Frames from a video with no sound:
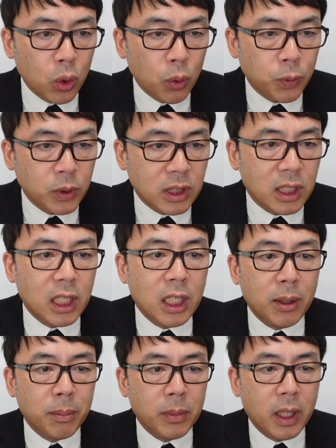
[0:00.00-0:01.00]

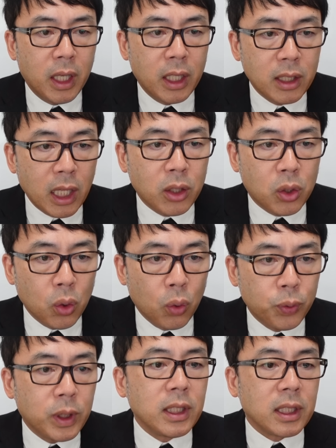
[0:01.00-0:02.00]
フスキー、えー、鉄
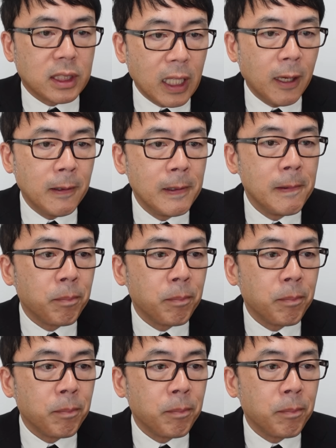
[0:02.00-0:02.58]
橋付近ですね、